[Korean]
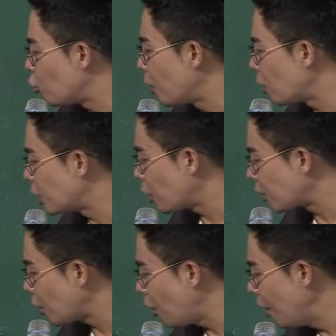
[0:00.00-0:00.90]
누명을
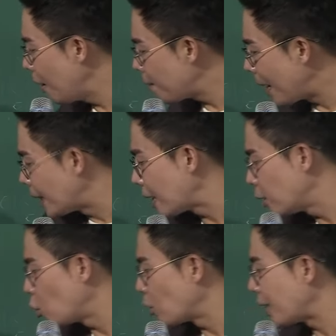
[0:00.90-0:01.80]
씌워서
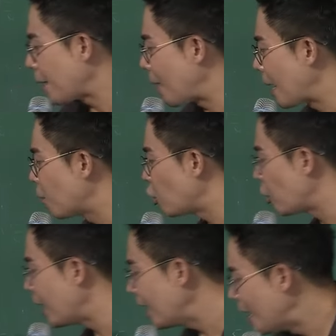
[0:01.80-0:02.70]
배다른 동생
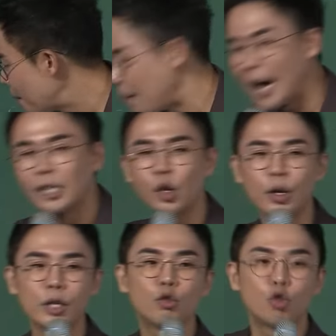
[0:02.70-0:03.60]
방번이와
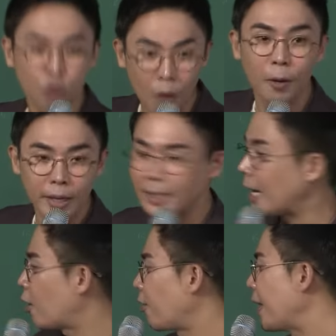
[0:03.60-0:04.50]
방석이를 죽여버린
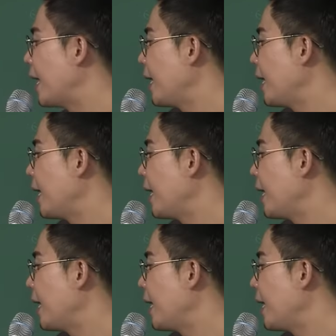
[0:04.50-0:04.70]
사건